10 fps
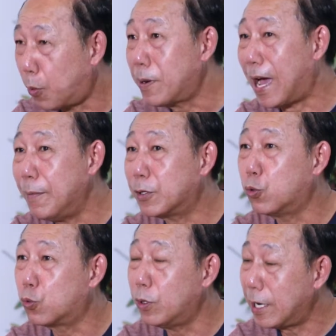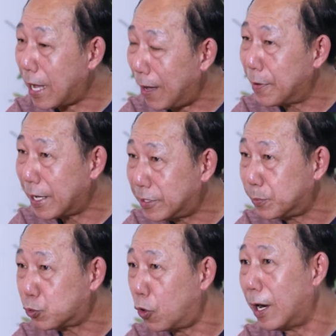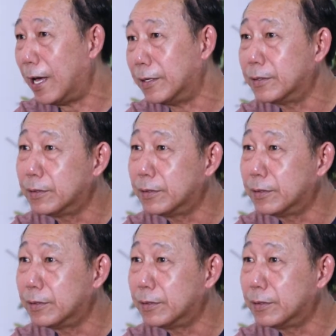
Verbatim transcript: ผมขายไปถูกด้วยนะ ขายไปแค่ 12ล้าน